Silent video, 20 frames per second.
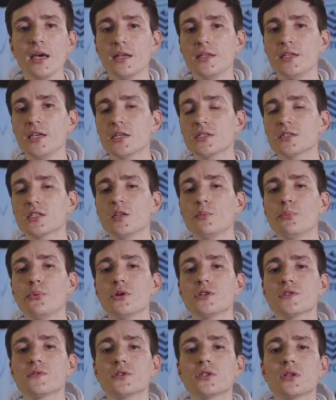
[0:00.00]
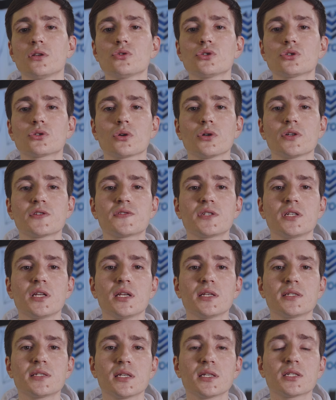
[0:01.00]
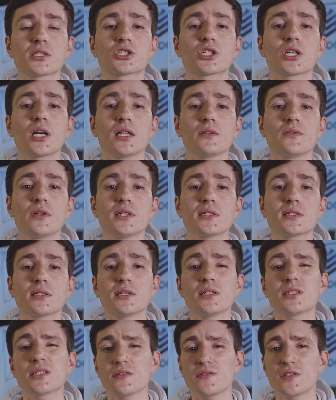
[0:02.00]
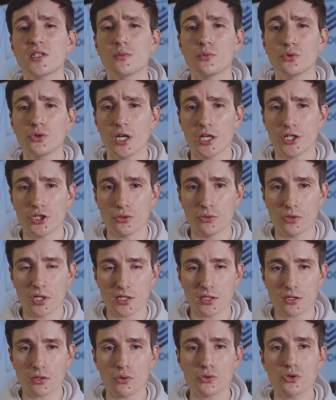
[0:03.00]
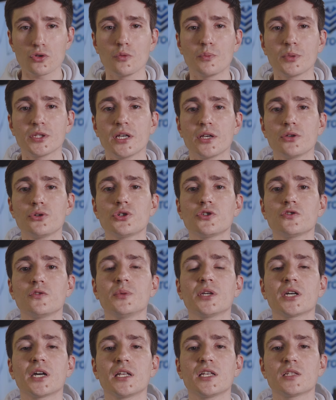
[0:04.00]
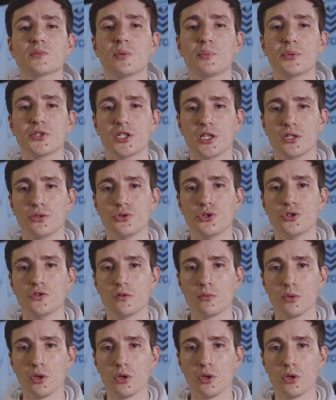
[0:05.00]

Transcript: Некоторые пользователи устройств Series X жаловались на не совсем удачную конструкцию подающего механизма печатающего